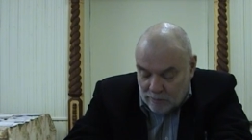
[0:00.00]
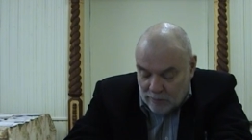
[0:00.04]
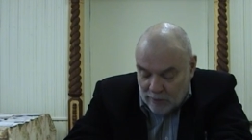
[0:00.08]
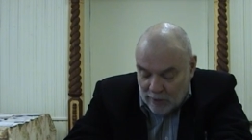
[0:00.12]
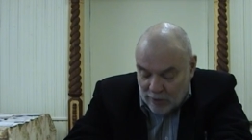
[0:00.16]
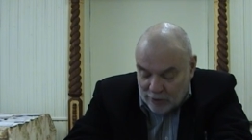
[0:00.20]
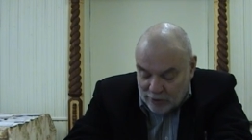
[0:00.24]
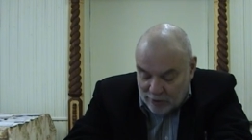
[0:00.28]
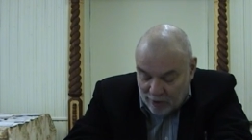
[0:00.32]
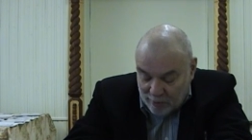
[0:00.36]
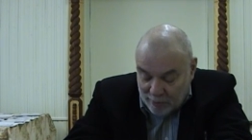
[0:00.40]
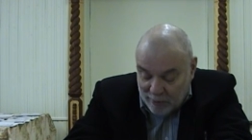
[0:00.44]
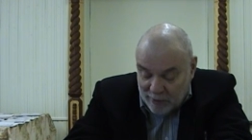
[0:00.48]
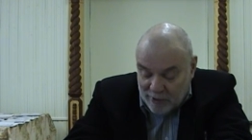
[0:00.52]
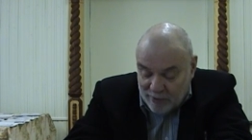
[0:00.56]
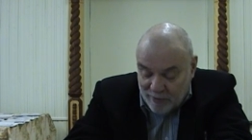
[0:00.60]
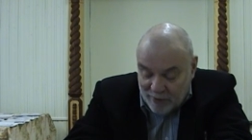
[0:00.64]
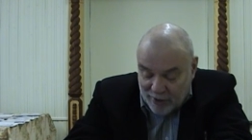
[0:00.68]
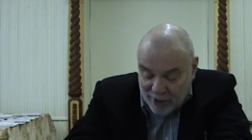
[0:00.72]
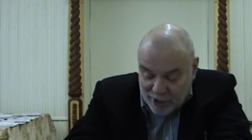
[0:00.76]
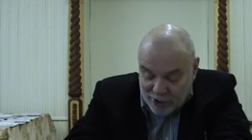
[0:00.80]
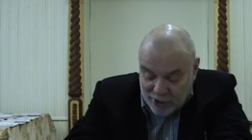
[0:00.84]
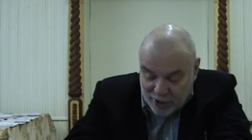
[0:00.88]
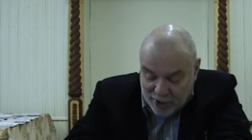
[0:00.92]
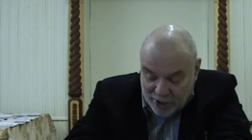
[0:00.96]
Открыв
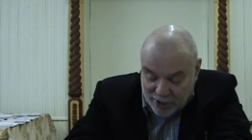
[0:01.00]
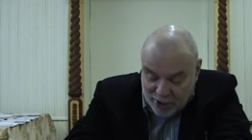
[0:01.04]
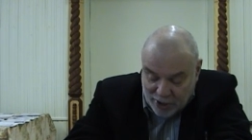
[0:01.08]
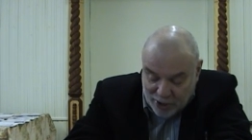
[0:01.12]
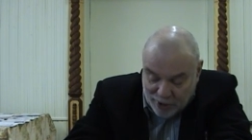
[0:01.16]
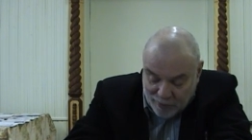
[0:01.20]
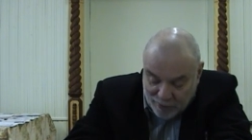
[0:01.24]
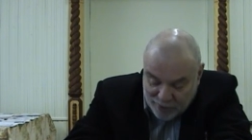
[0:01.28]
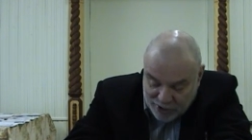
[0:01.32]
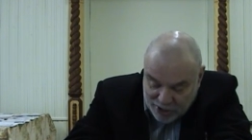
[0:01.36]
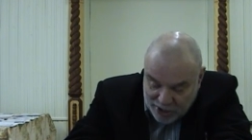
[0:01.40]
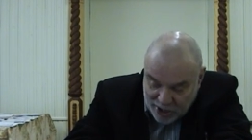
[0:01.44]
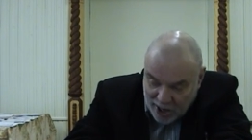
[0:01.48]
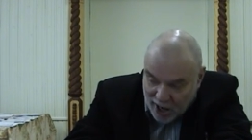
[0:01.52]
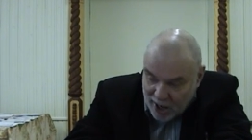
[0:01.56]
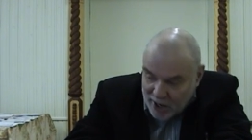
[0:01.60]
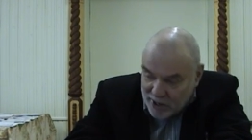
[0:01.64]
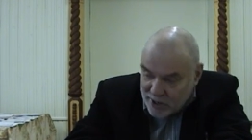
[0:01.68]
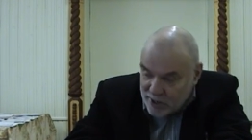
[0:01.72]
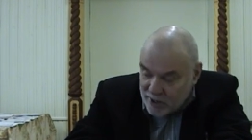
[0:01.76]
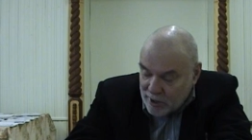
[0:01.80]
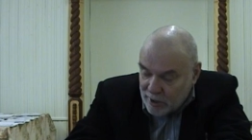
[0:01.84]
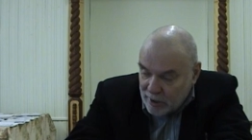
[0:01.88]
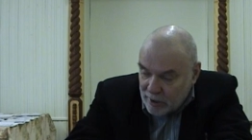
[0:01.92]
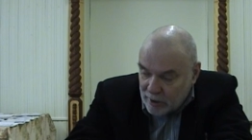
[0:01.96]
противоречие, не хотят его
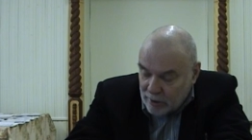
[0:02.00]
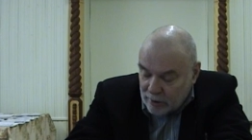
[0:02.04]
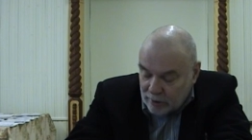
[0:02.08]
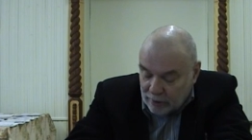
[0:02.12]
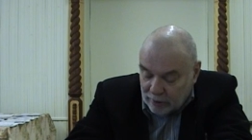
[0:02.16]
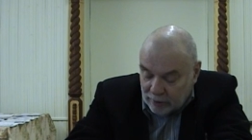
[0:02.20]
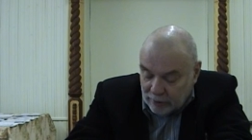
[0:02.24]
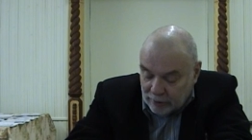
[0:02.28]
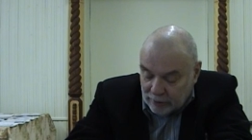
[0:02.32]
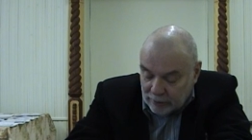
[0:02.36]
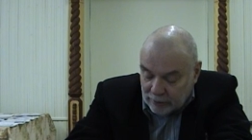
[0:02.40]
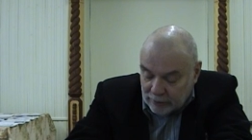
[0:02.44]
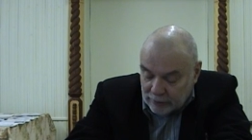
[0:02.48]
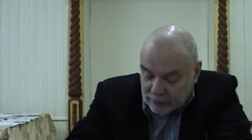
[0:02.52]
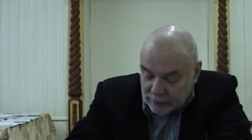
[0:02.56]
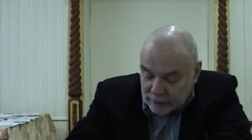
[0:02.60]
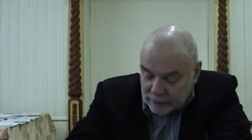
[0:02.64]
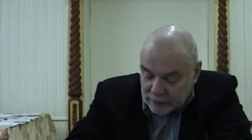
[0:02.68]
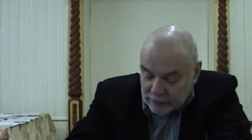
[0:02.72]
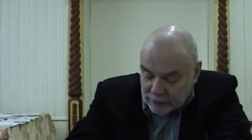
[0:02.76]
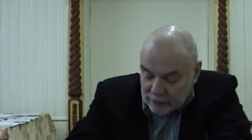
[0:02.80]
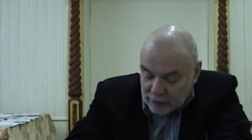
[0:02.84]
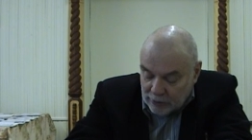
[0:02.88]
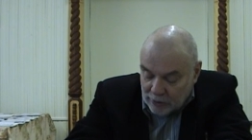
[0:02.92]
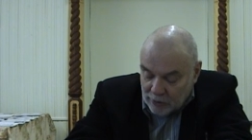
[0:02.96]
снять.
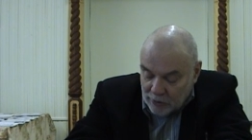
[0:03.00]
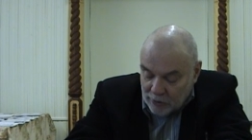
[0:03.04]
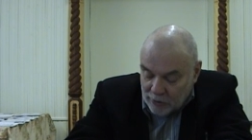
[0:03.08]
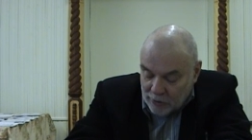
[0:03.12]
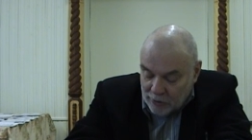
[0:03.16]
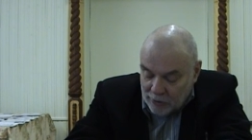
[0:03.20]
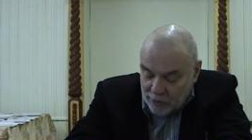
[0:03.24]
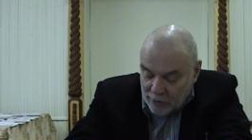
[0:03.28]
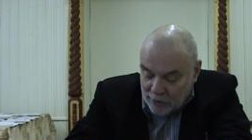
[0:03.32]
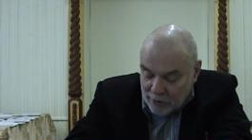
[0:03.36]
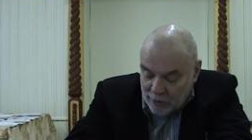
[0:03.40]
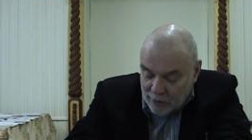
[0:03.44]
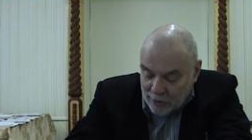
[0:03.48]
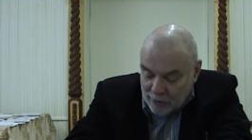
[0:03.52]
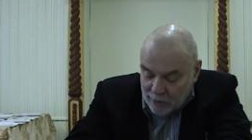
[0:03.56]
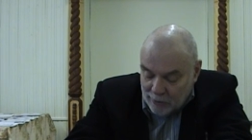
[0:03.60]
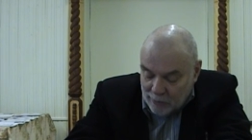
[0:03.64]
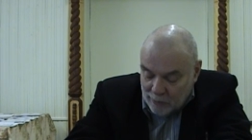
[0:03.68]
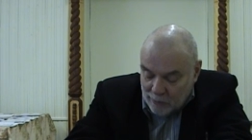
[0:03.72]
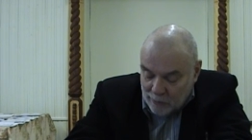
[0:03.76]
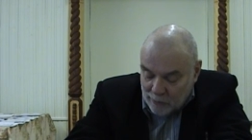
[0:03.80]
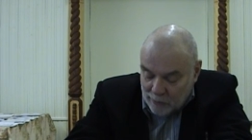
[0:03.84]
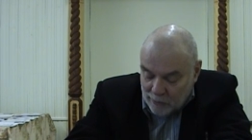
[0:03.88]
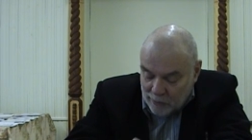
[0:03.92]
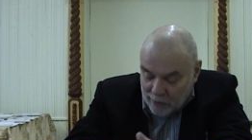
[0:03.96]
И
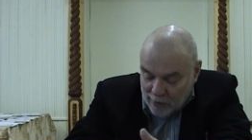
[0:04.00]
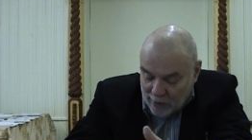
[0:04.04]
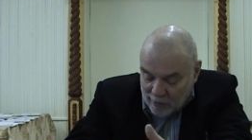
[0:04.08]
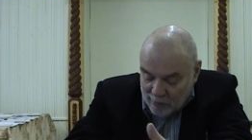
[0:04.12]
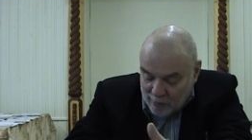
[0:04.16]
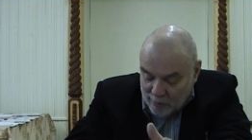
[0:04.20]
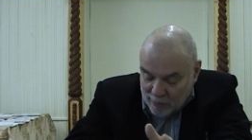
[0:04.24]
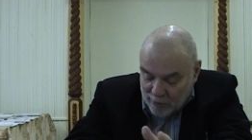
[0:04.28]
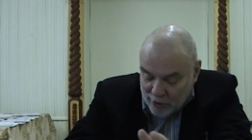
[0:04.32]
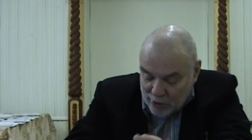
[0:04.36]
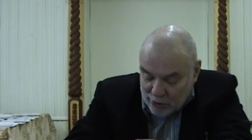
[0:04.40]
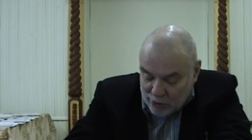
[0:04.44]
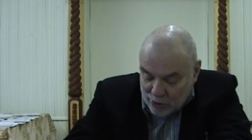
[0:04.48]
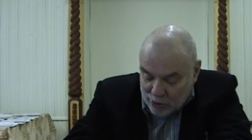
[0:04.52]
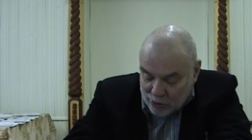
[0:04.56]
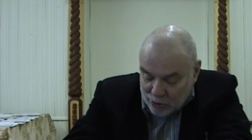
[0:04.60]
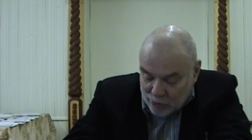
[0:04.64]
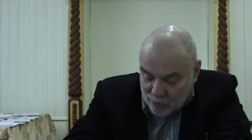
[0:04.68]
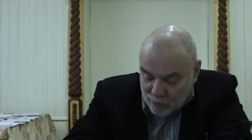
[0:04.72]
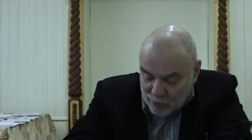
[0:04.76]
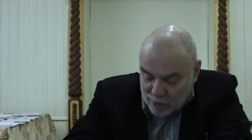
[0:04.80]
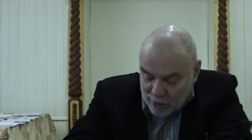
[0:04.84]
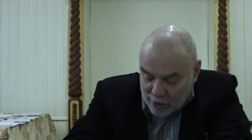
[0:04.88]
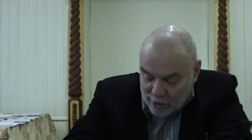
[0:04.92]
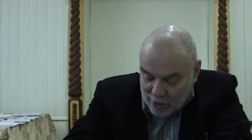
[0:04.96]
я вам покажу,
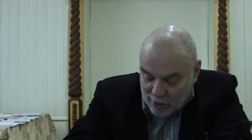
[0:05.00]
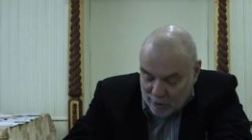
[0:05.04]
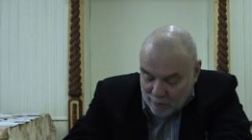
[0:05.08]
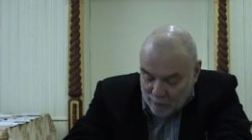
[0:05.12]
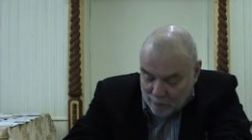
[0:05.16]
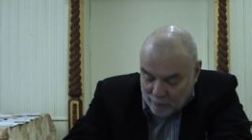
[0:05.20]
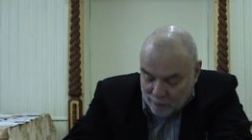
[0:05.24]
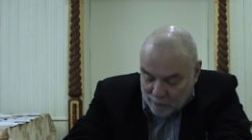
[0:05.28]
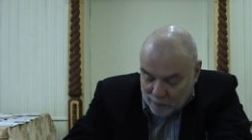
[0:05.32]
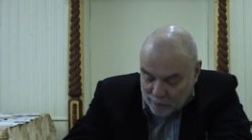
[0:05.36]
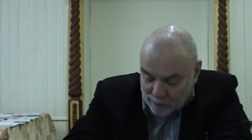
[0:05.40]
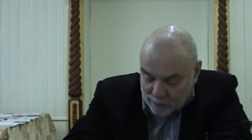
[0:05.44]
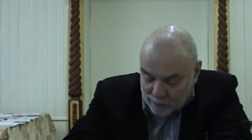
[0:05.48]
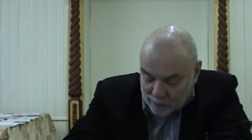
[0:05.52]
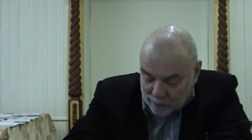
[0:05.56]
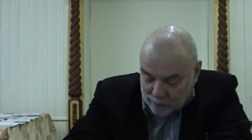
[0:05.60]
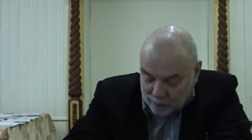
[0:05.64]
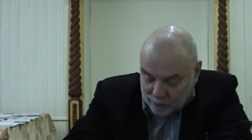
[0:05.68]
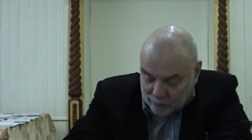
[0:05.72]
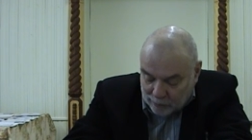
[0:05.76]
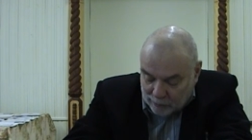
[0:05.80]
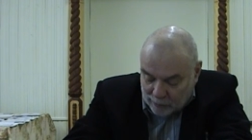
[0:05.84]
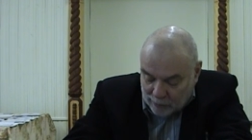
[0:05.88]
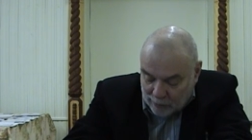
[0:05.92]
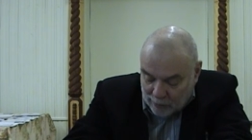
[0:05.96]
что вот эта
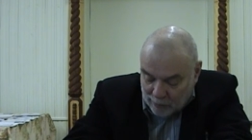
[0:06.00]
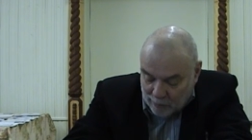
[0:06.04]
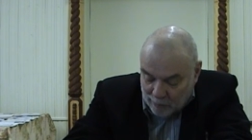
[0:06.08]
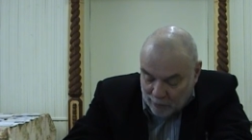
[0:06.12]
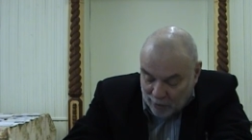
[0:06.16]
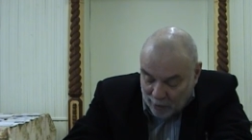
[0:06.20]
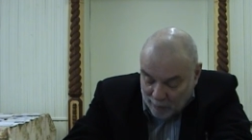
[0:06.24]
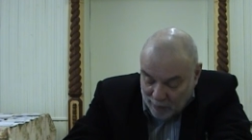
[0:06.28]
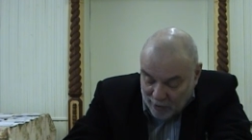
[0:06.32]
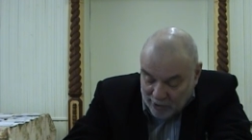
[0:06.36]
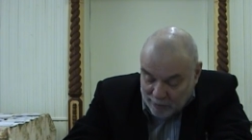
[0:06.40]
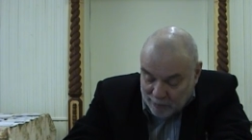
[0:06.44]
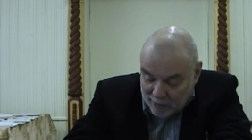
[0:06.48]
борьба с